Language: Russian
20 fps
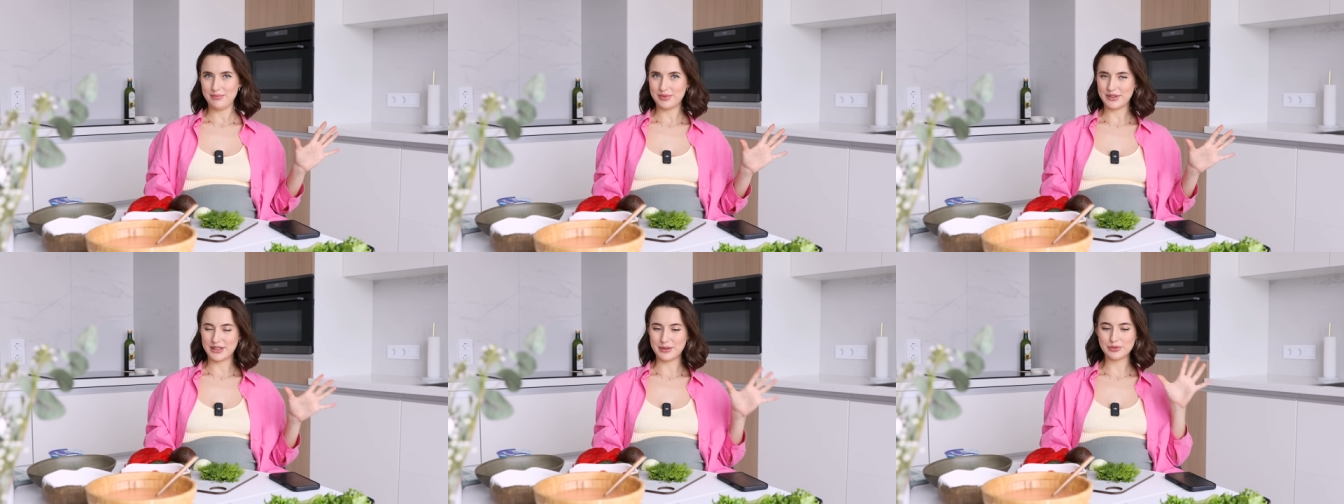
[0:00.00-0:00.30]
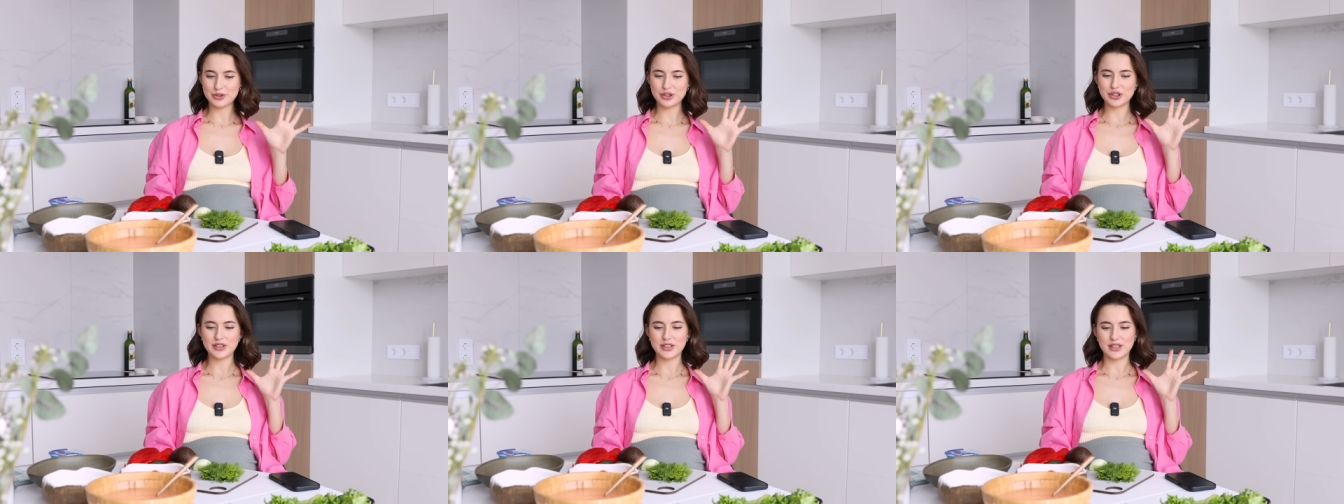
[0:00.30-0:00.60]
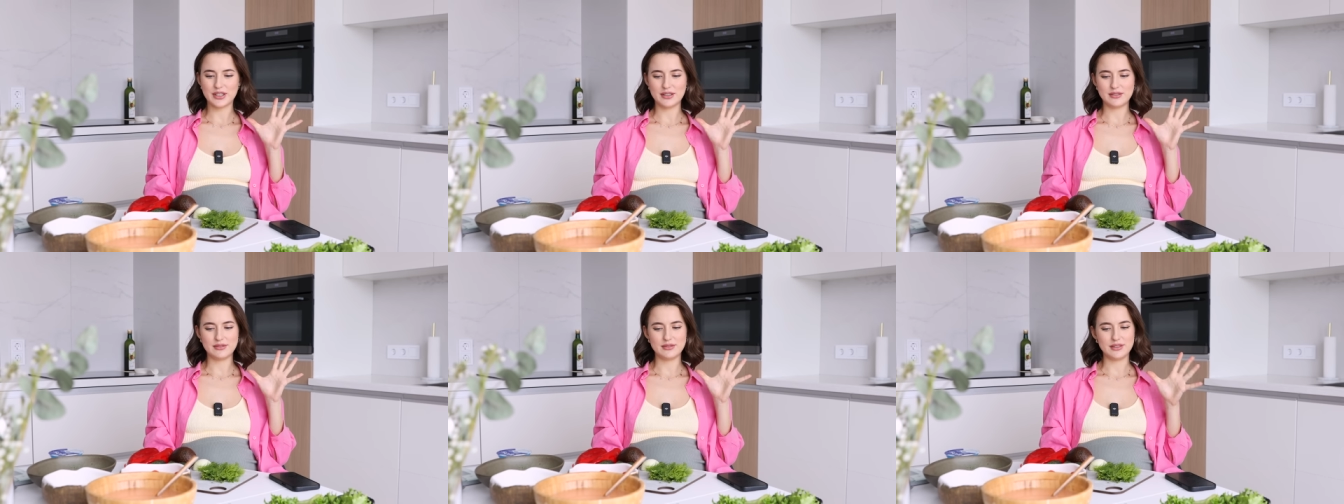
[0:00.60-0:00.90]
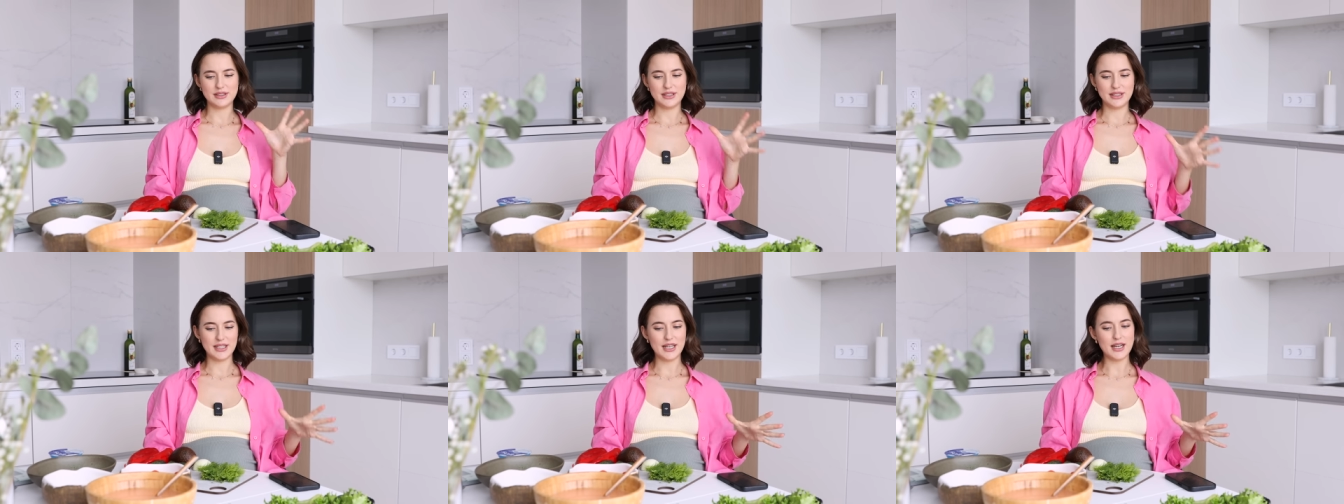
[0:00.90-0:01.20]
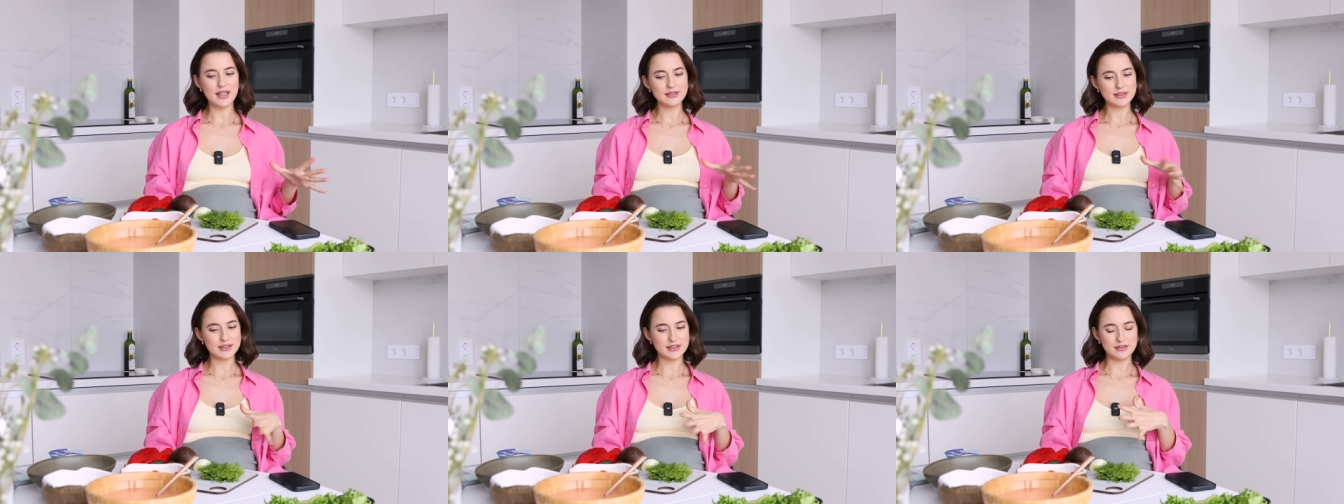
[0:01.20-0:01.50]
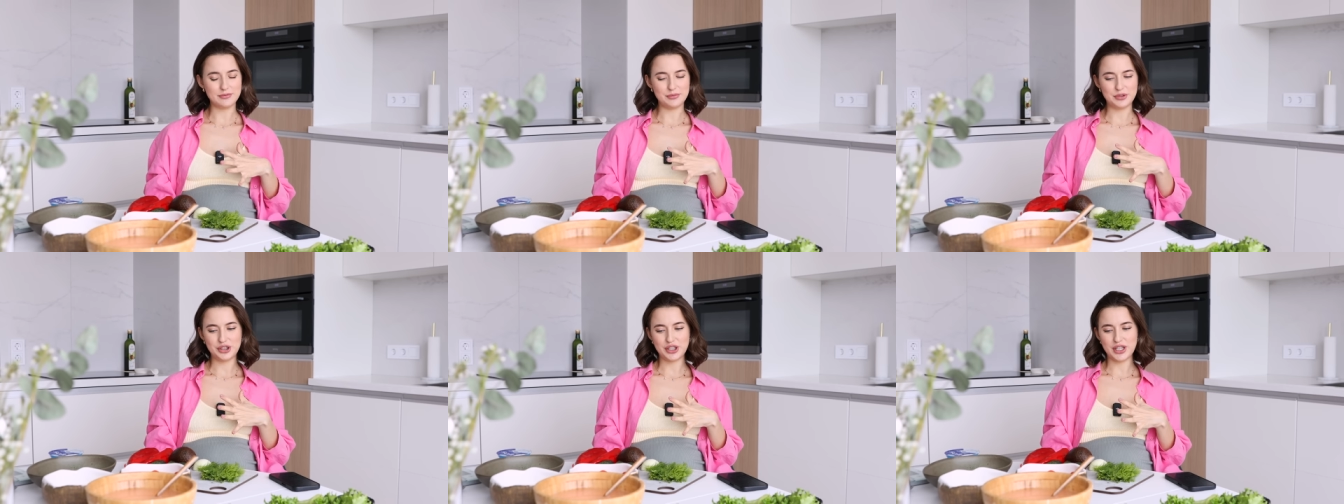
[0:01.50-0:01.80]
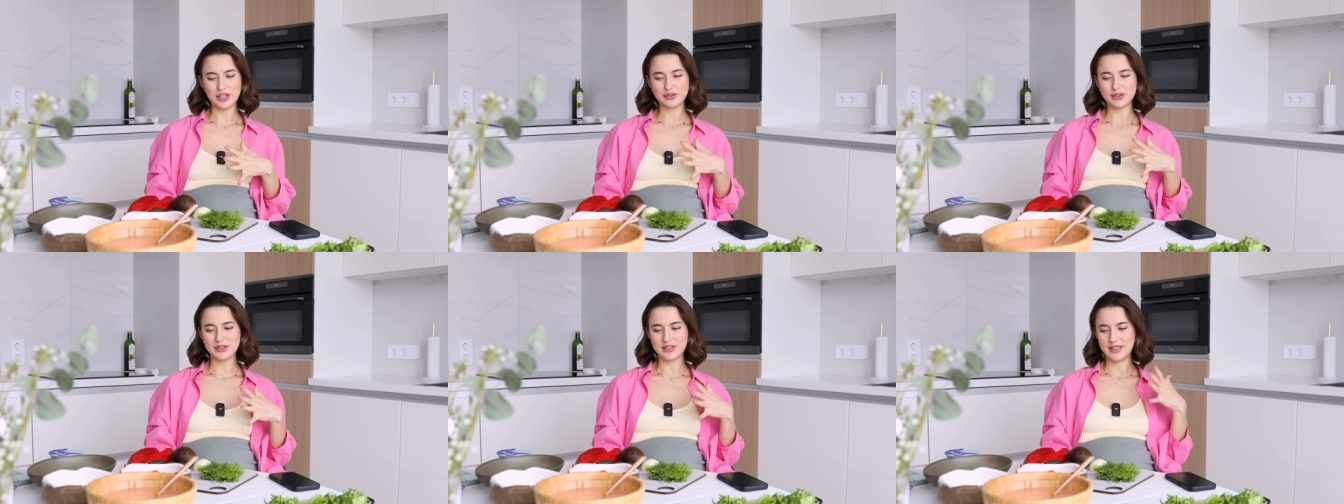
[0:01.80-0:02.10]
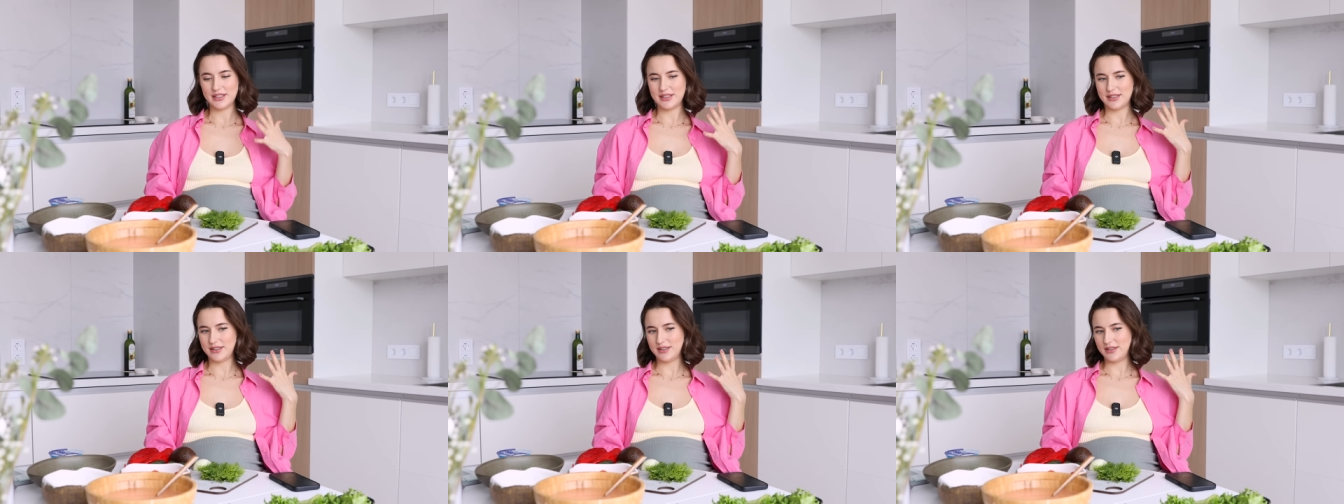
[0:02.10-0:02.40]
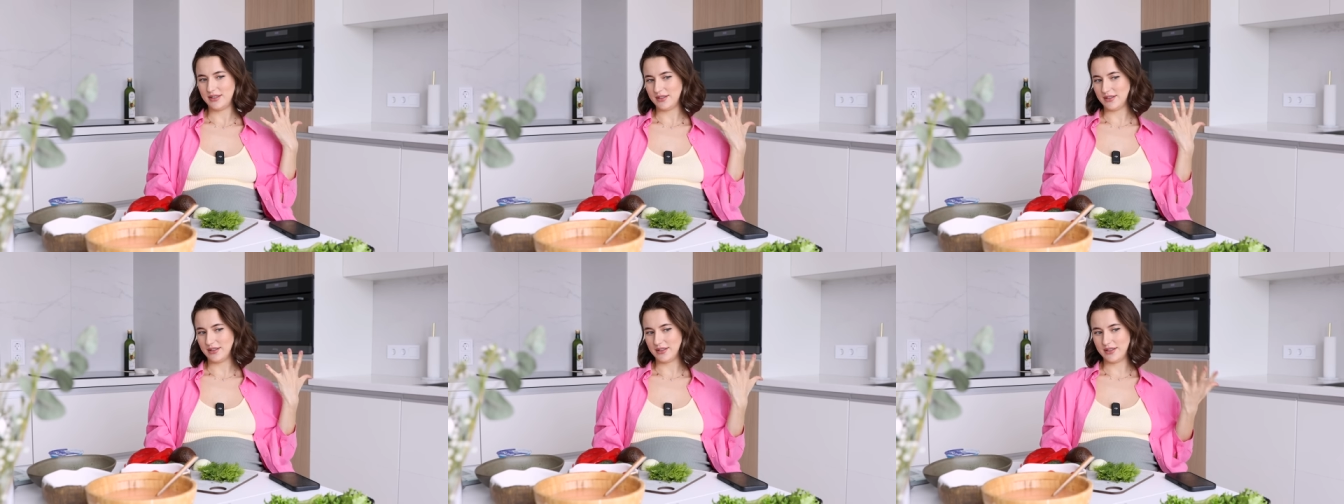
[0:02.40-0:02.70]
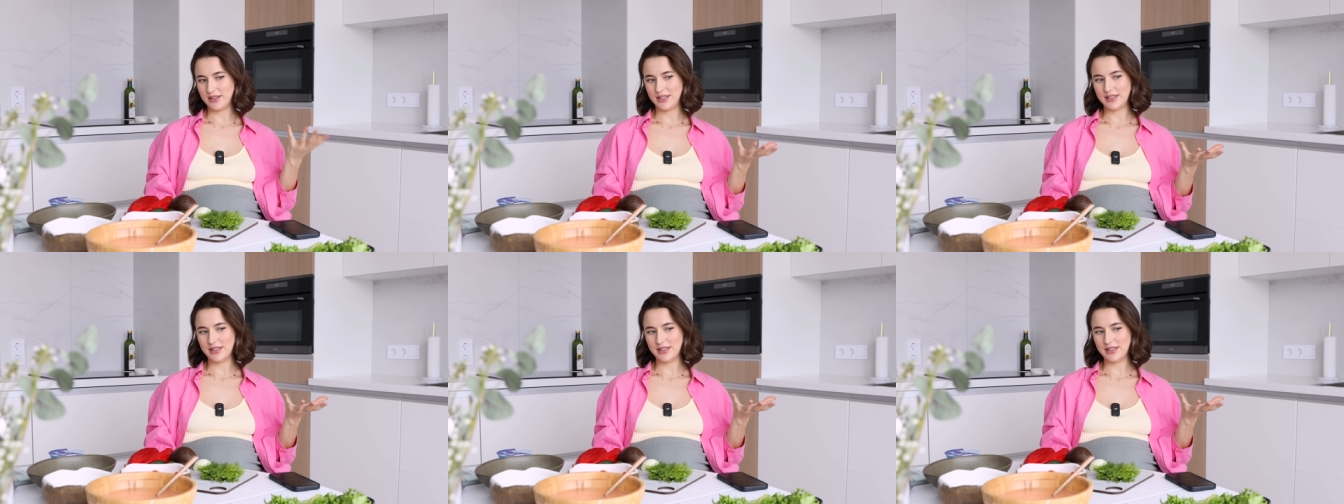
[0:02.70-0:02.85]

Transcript: потому что я совмещаю здесь э,